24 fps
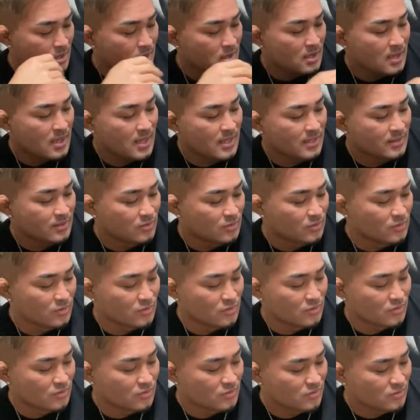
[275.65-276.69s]
あの、
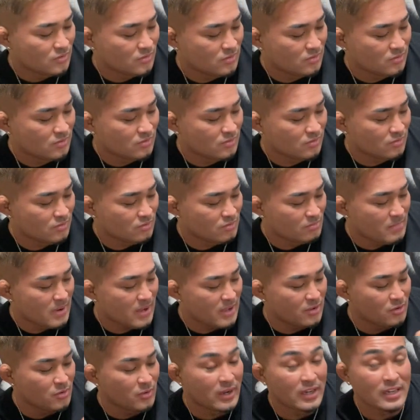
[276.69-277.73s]
うまい
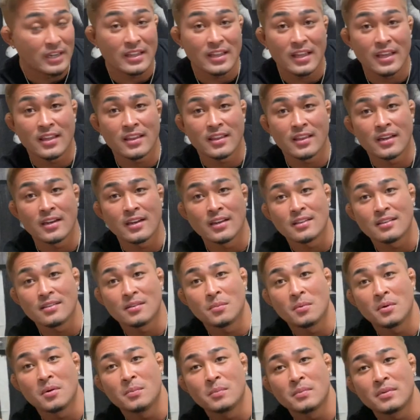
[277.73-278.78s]
具合にできたなと
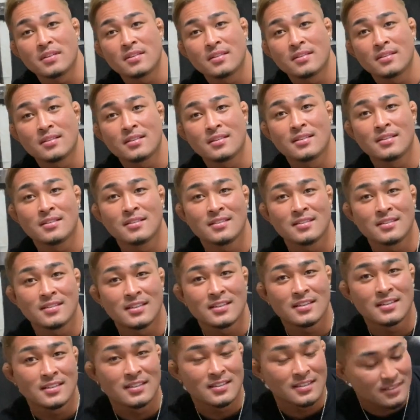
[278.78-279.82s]
思います。
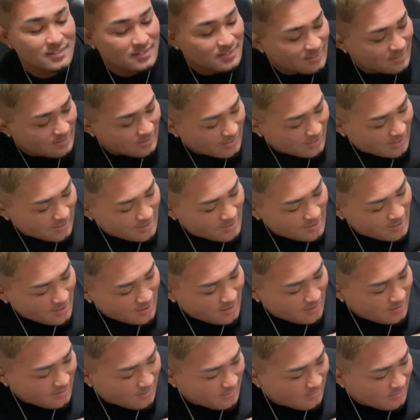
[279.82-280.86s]
なじ。
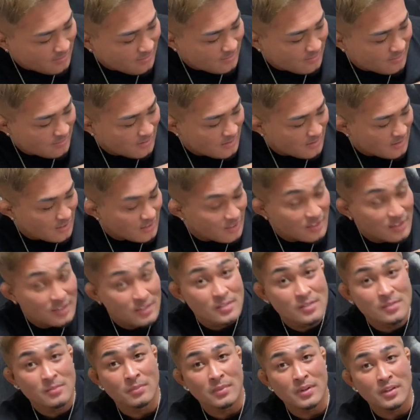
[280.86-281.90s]

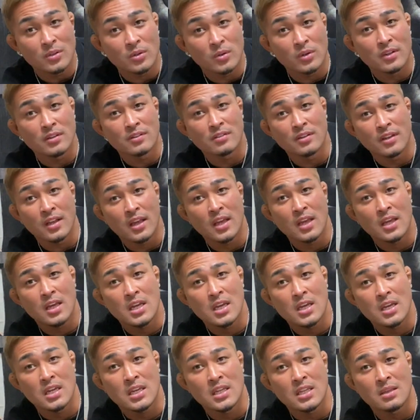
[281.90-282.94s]
まあ、とりあえずね、
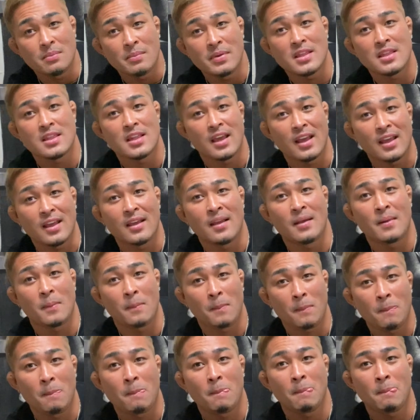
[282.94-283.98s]
イメチェン。
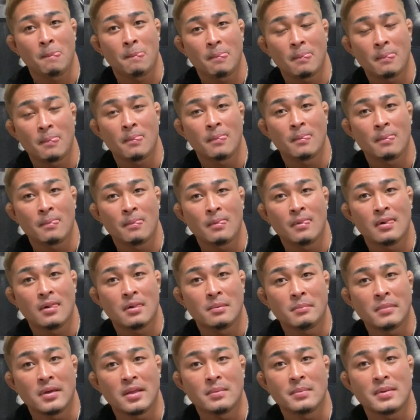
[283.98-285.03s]

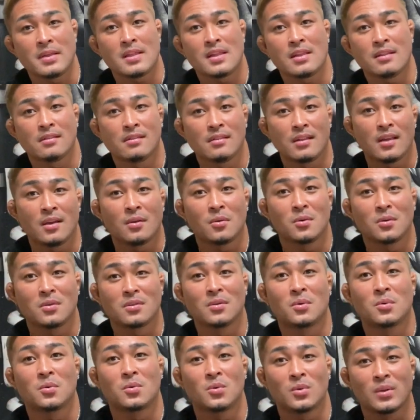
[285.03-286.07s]
まあ、イメチェン成功って
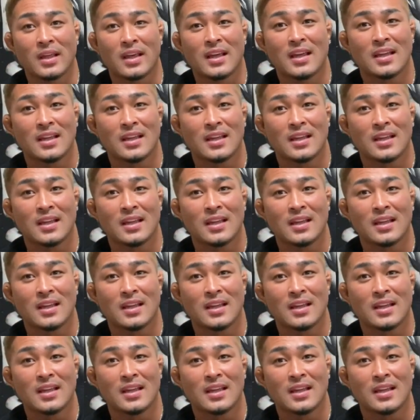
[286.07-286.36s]
ことで、